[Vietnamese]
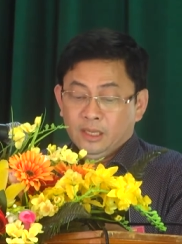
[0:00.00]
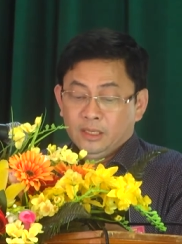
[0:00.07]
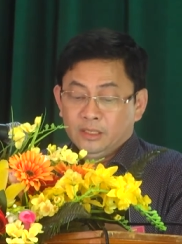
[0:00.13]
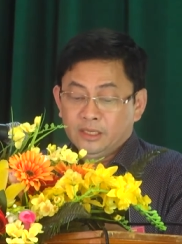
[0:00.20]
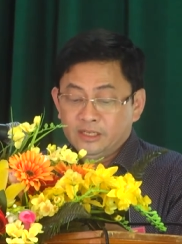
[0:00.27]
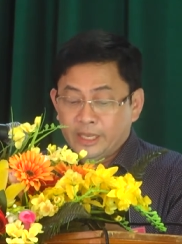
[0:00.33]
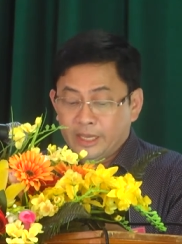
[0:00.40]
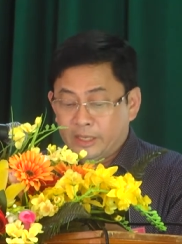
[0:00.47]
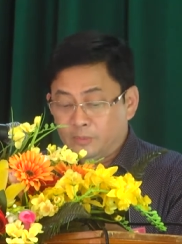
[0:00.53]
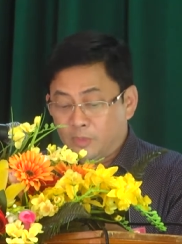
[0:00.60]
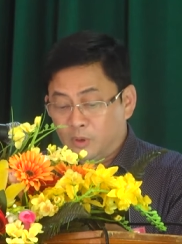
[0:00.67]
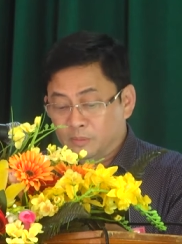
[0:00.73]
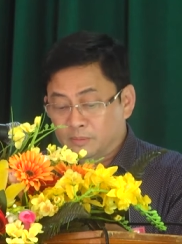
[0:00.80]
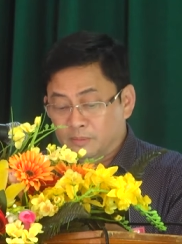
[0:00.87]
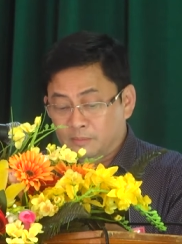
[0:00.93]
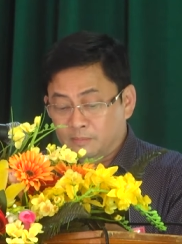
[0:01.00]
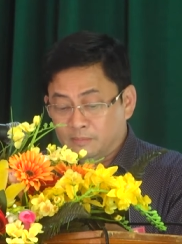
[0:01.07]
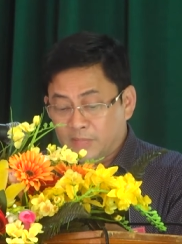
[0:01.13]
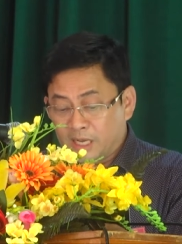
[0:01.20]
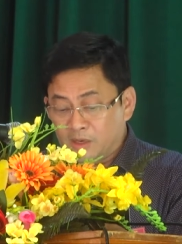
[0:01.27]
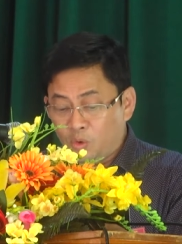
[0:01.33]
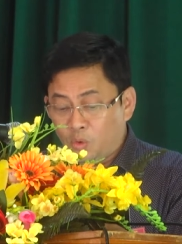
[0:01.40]
Như vậy một
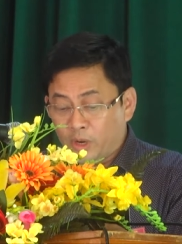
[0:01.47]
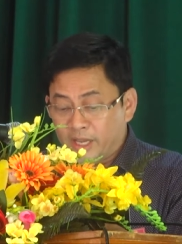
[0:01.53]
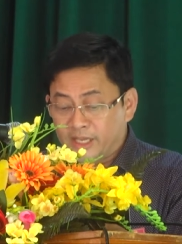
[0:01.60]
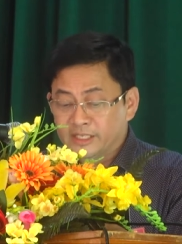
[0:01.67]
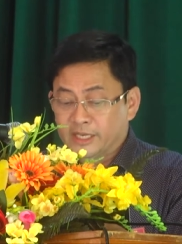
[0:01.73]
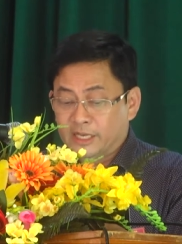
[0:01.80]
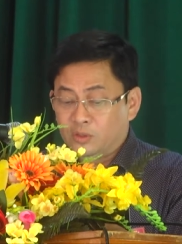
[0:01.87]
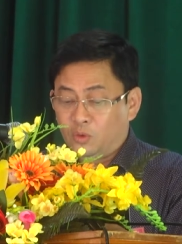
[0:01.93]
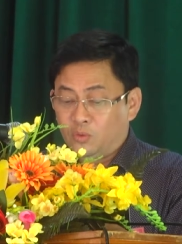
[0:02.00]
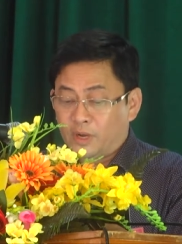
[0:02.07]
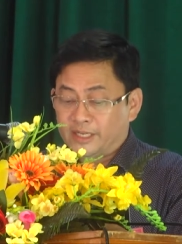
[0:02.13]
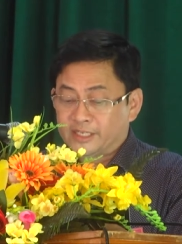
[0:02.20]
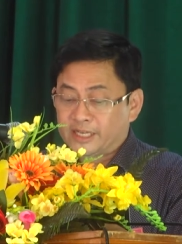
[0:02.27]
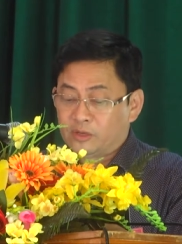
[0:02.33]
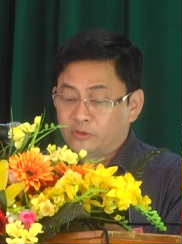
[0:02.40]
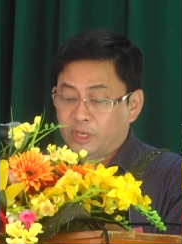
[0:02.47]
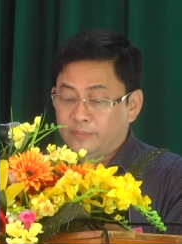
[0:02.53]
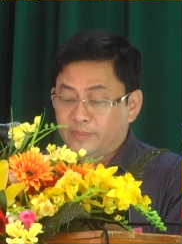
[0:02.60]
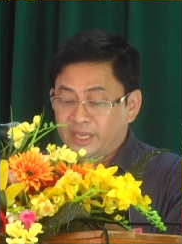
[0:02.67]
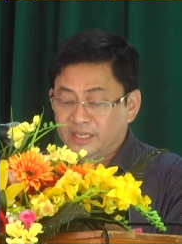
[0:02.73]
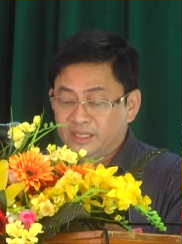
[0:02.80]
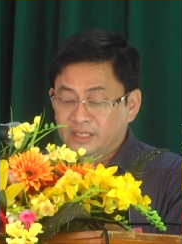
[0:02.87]
tấn quế sẽ thu hoạch sau chế
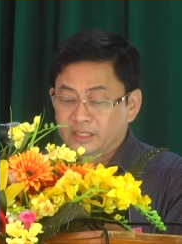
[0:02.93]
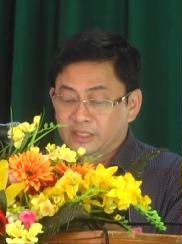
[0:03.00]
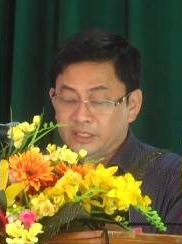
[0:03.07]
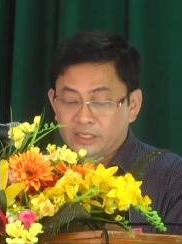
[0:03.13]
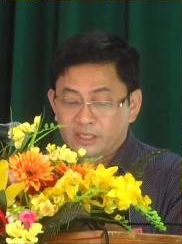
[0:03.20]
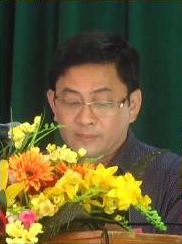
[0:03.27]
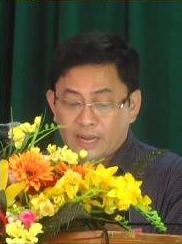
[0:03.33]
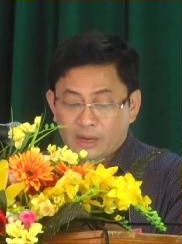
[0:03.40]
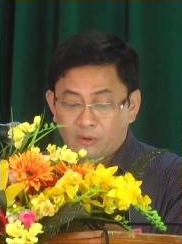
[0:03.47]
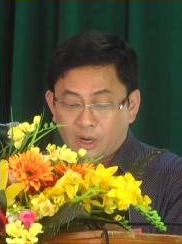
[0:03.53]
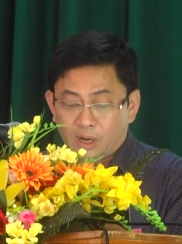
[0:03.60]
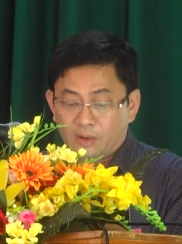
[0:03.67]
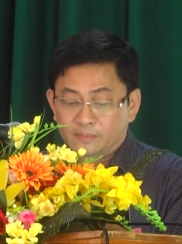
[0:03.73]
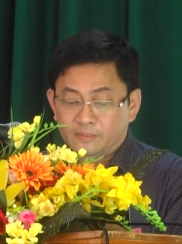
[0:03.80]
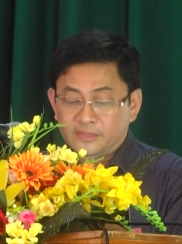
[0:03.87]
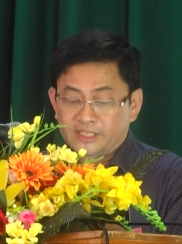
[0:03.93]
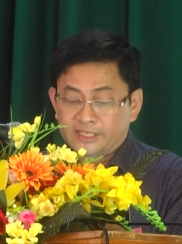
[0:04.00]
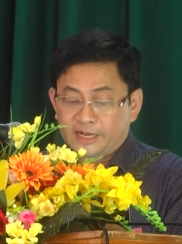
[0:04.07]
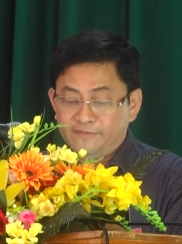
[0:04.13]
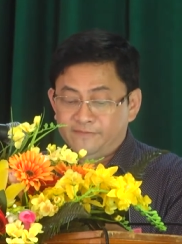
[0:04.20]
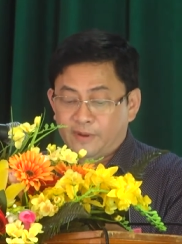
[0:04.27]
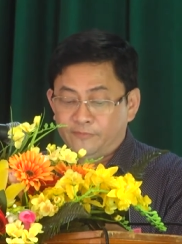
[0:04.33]
biến chưa bao gồm
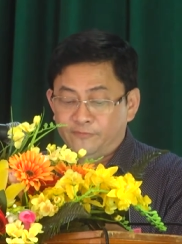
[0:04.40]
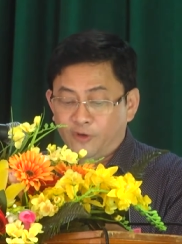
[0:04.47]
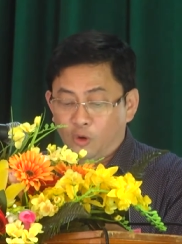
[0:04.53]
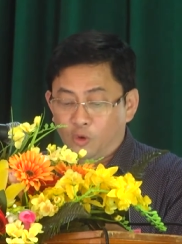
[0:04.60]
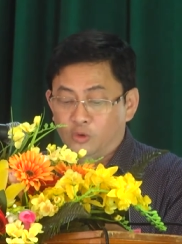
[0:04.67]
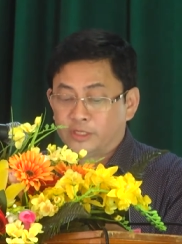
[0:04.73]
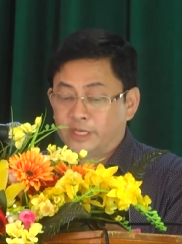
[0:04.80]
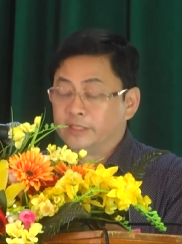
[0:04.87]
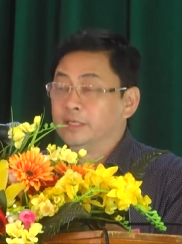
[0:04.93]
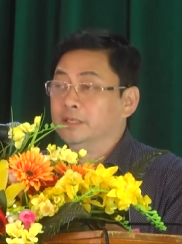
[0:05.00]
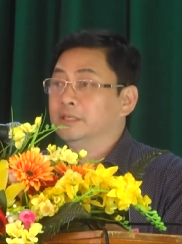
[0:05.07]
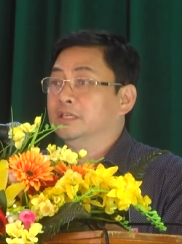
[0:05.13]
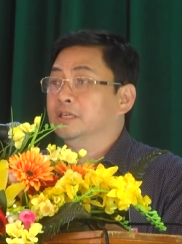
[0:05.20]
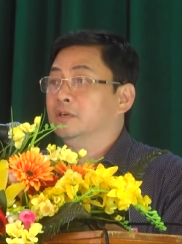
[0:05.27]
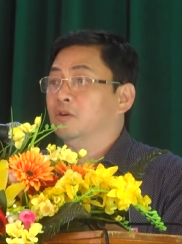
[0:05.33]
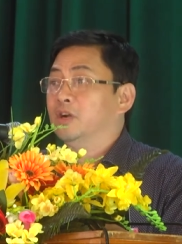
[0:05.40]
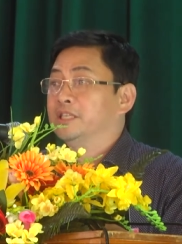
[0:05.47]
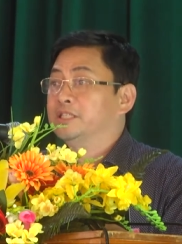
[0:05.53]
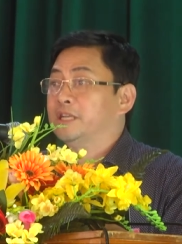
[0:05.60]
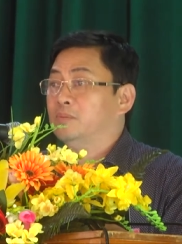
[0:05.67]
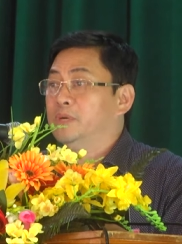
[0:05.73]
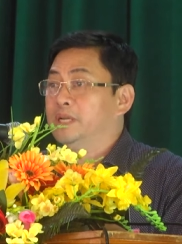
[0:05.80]
sản phẩm phụ sẽ tương đương
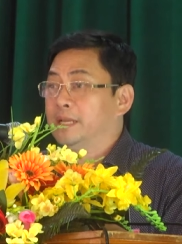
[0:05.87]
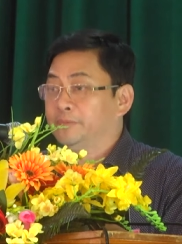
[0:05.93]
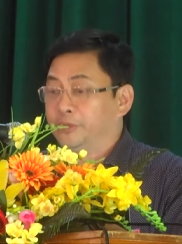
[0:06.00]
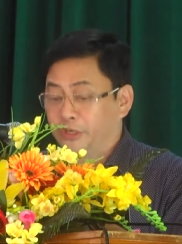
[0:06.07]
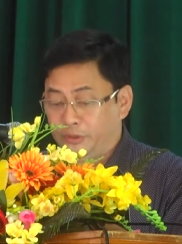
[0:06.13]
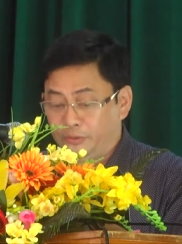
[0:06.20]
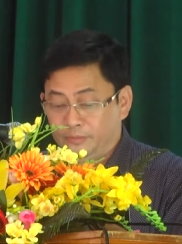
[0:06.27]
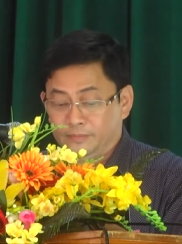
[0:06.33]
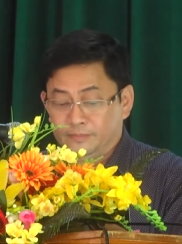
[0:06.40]
khoảng 65 triệu.